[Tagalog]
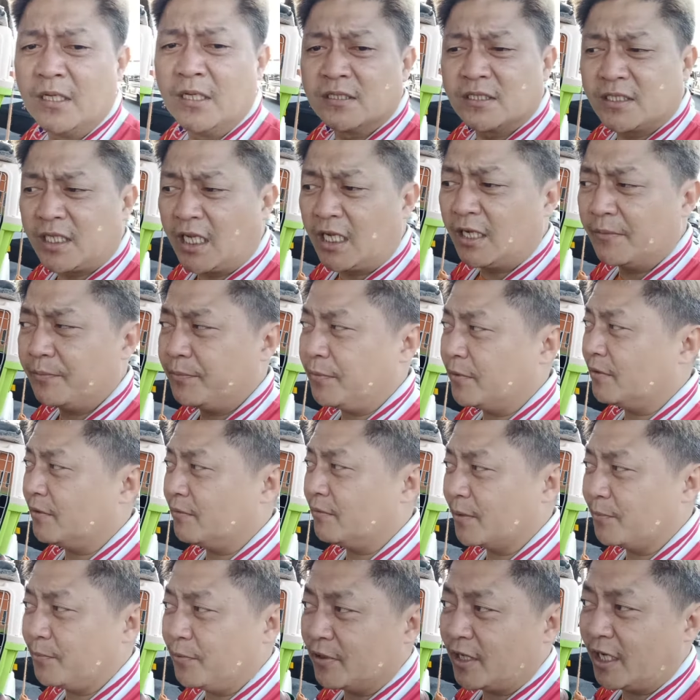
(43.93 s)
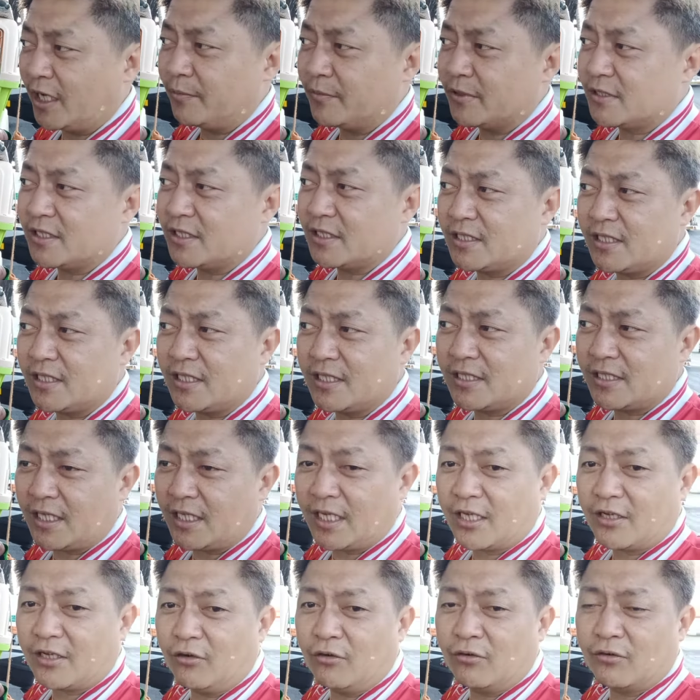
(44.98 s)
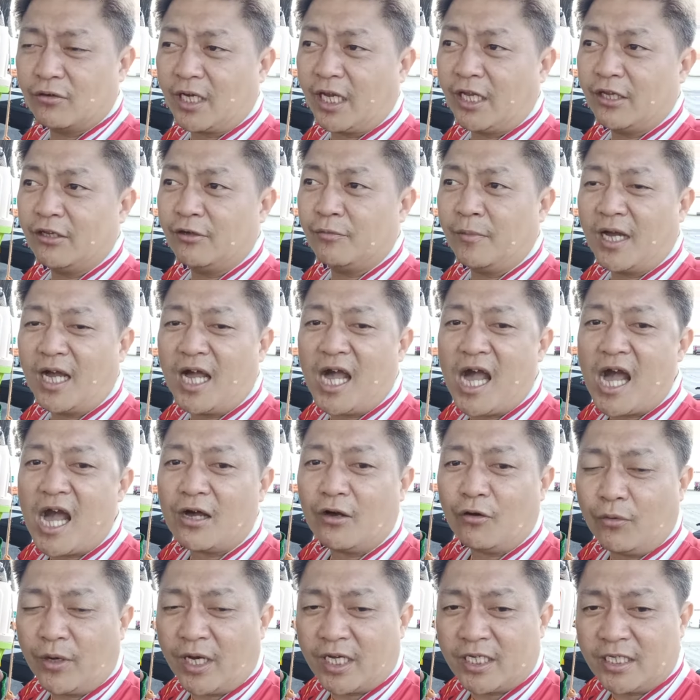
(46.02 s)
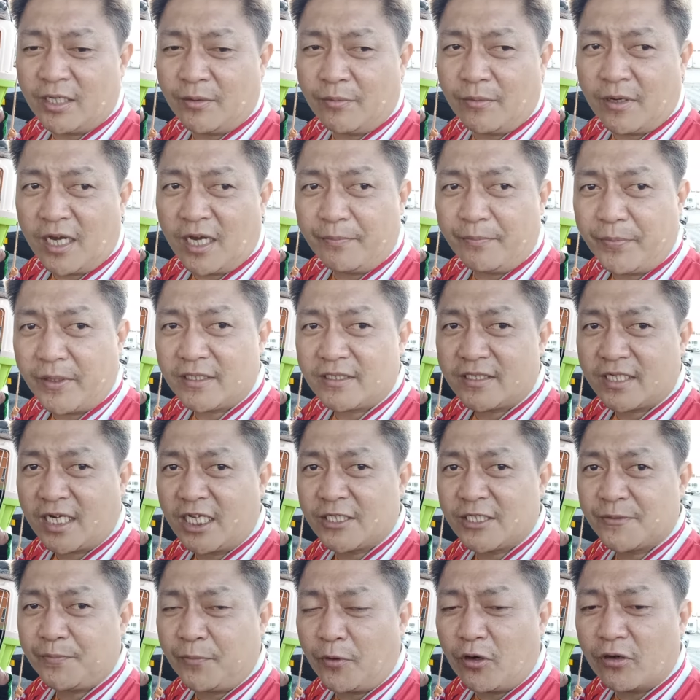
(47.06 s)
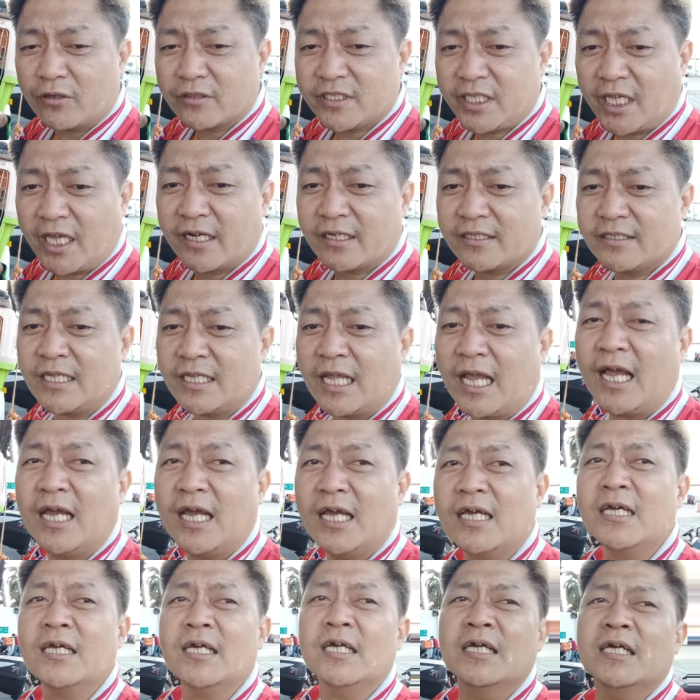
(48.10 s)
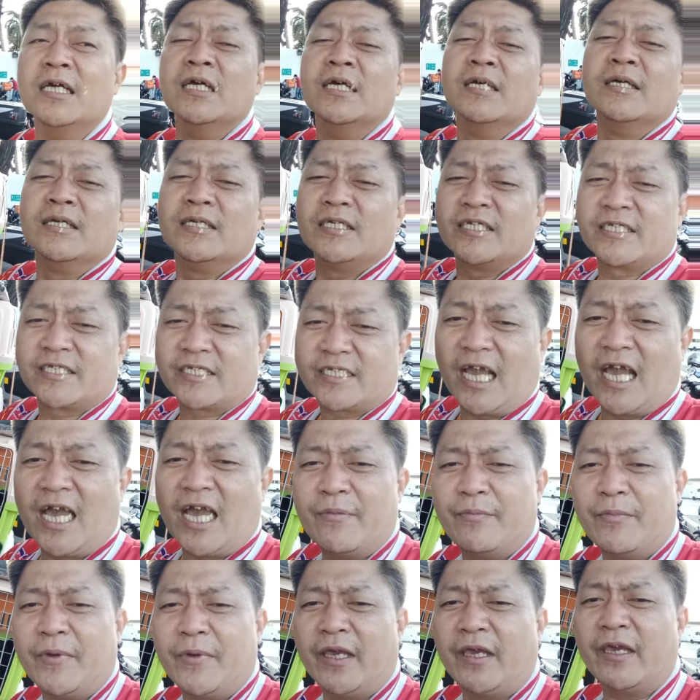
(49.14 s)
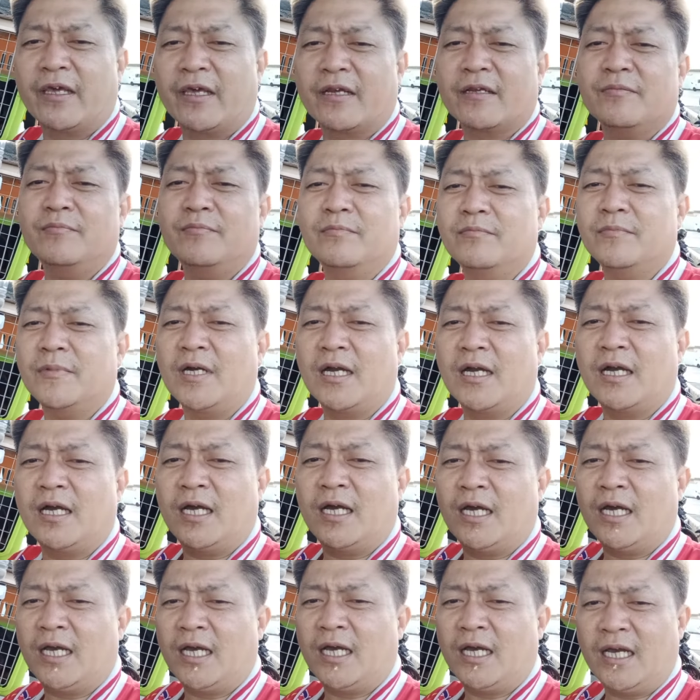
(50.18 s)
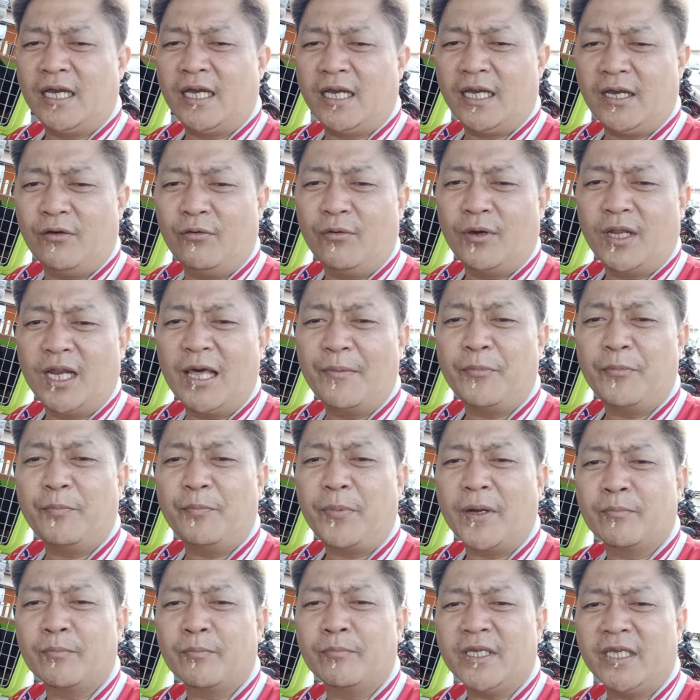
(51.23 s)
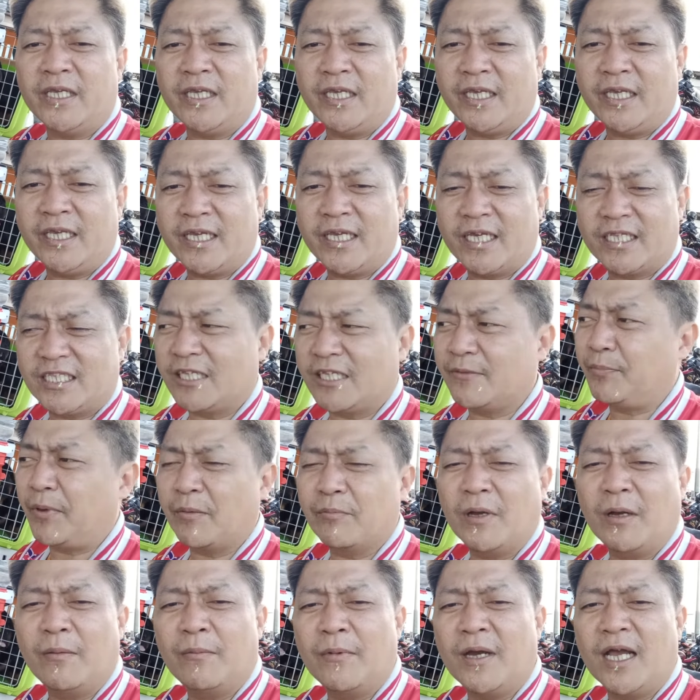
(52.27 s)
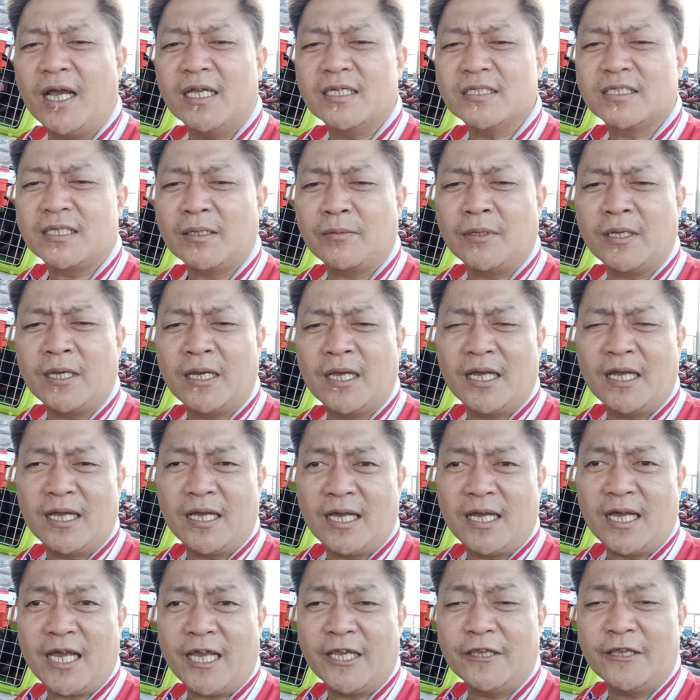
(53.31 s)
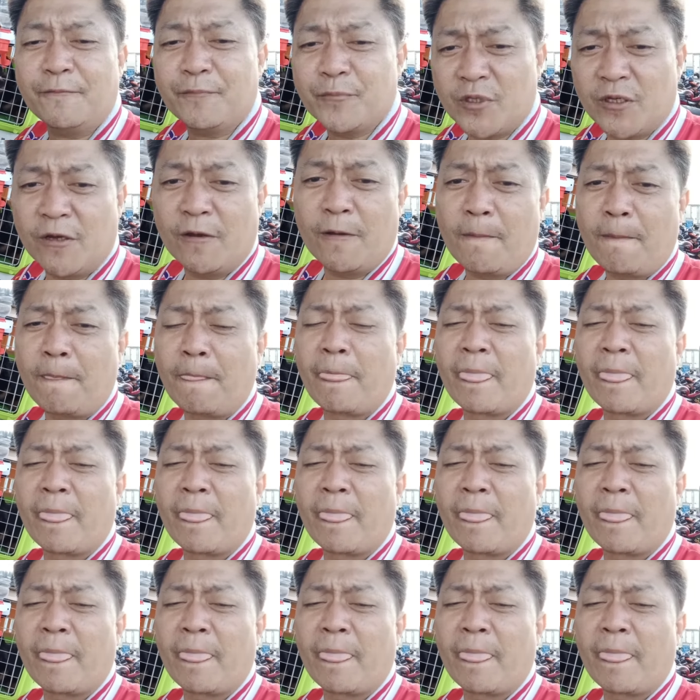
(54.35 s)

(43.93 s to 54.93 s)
Sana po wag po kayo magsisisi kung kayo makakakuha ng mga pet transporter na scammer, mga wala pong pag-iingat at pagmamahal sa mga hayop nyo.